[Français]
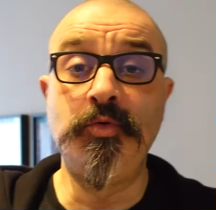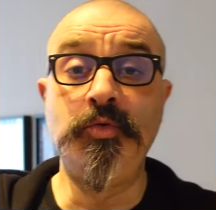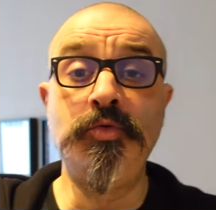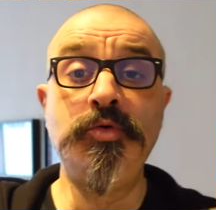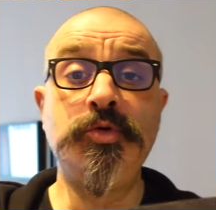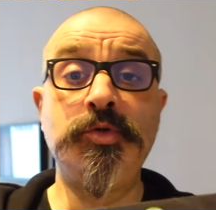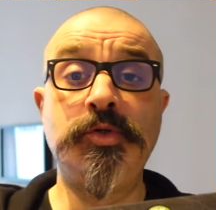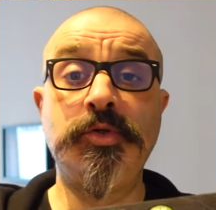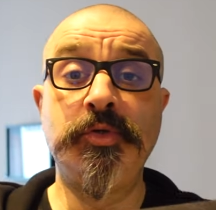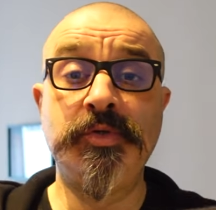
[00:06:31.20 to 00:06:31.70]

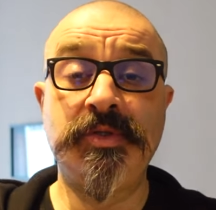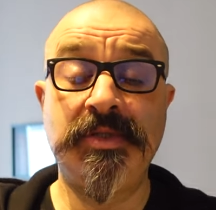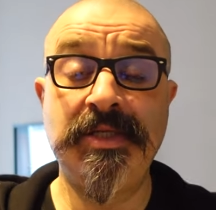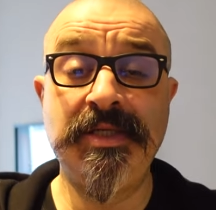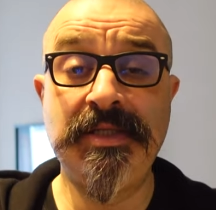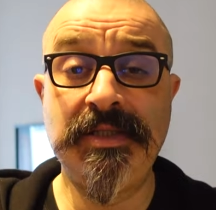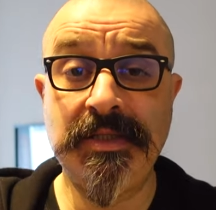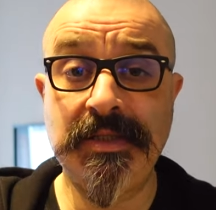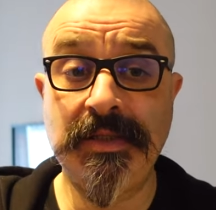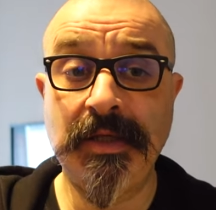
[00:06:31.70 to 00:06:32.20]
une
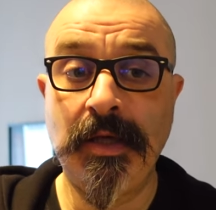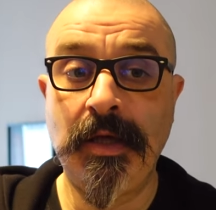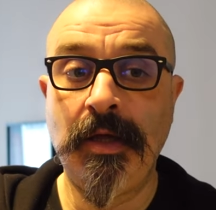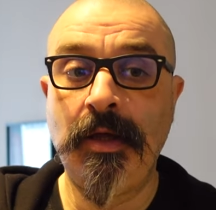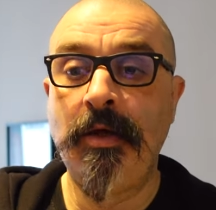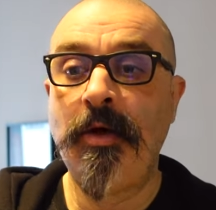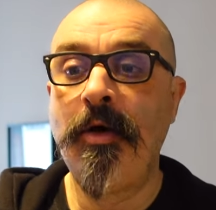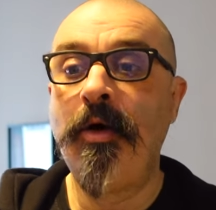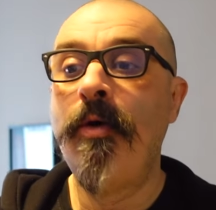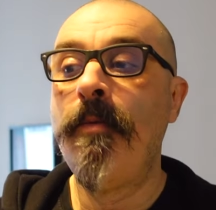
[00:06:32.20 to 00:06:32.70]
saucisse
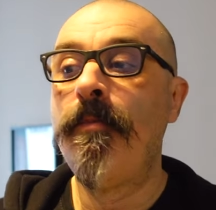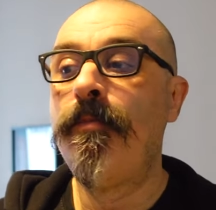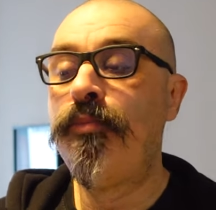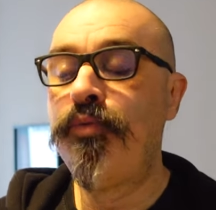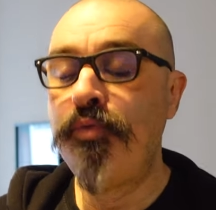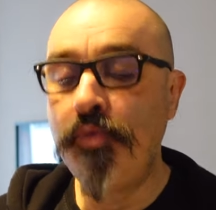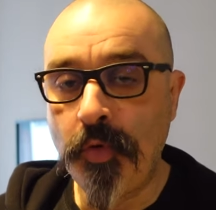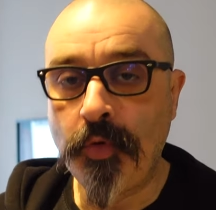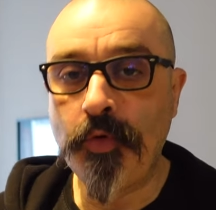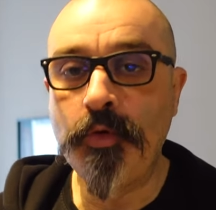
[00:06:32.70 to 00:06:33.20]

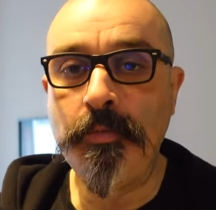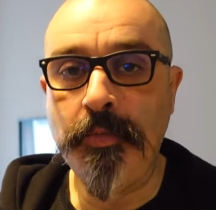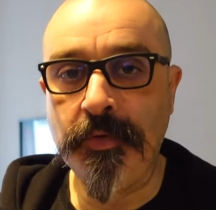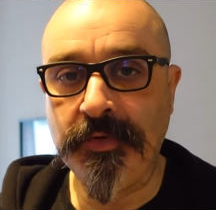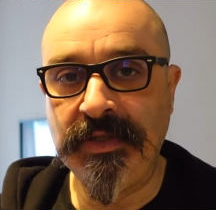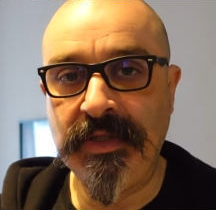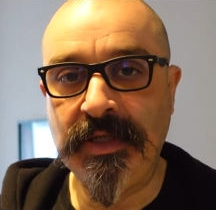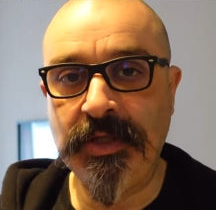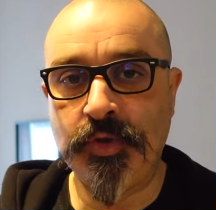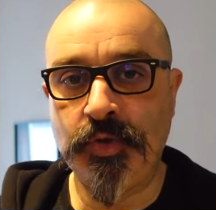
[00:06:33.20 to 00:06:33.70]
pour le
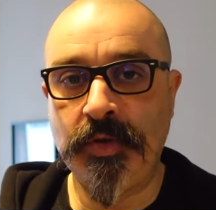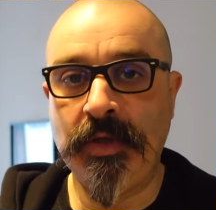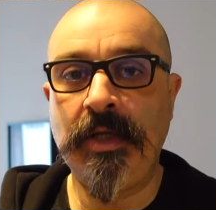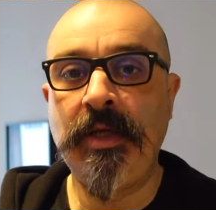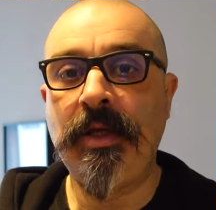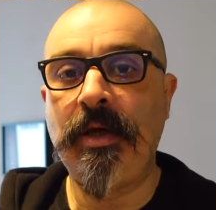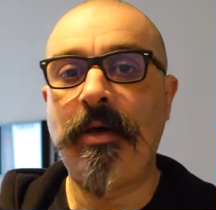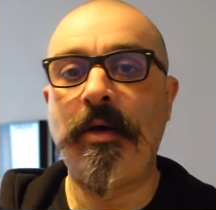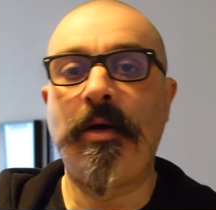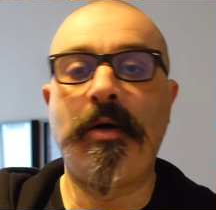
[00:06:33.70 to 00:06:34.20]
petit
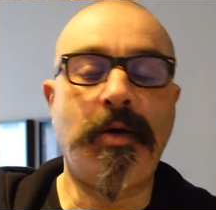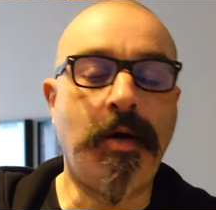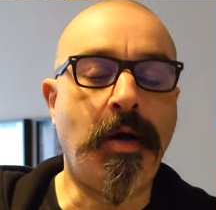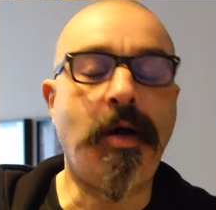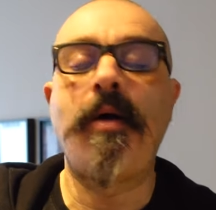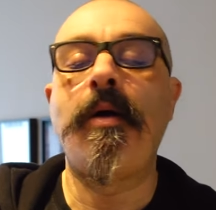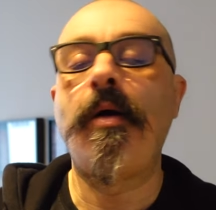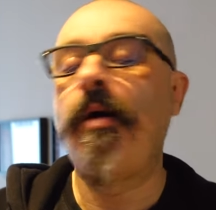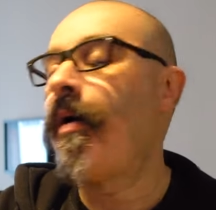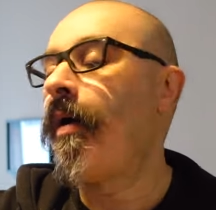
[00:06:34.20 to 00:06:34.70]
déjeuner
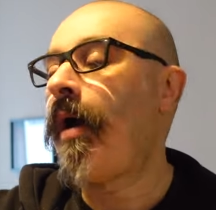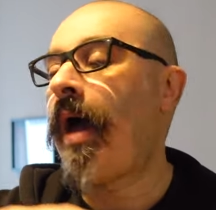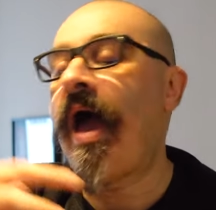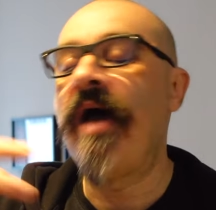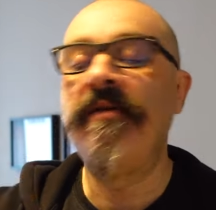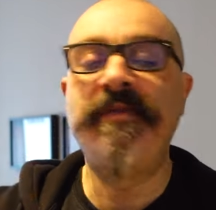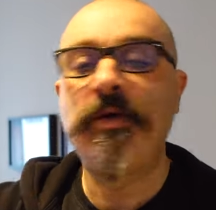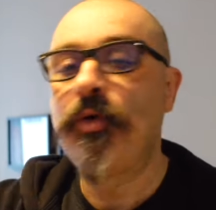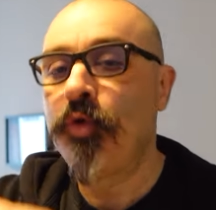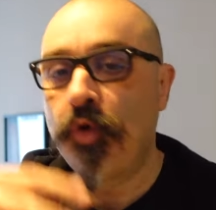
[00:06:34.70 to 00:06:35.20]

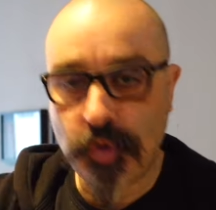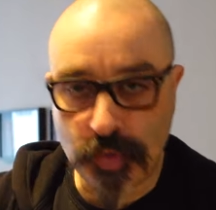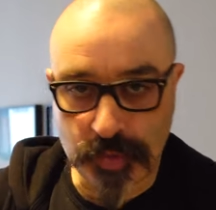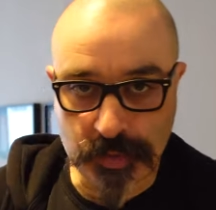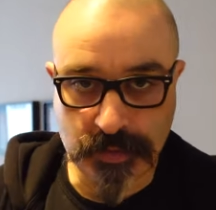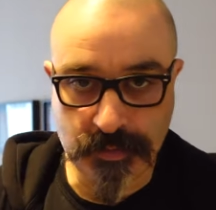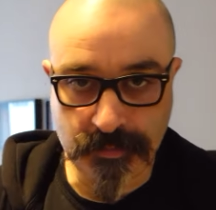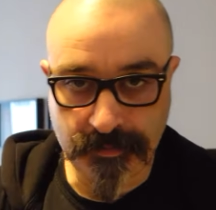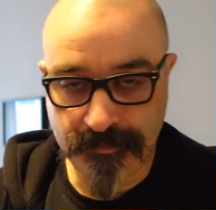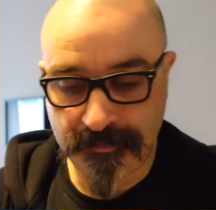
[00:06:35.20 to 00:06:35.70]
avec autre
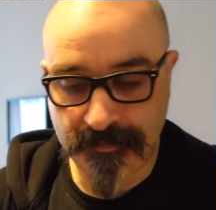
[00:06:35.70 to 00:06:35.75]
chose.